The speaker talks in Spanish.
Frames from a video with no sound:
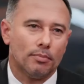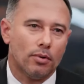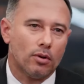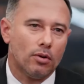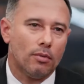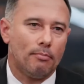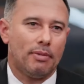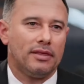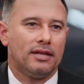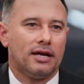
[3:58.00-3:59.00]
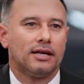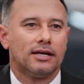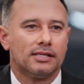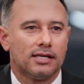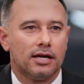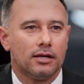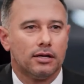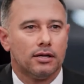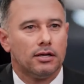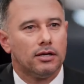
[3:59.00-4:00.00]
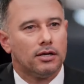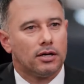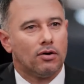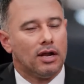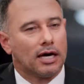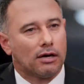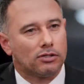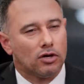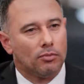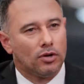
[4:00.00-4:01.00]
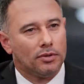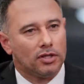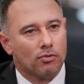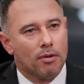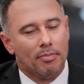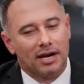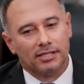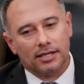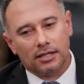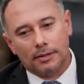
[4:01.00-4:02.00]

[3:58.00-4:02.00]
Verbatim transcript: de poco pedirá regresar con la carroza número 29 para seguir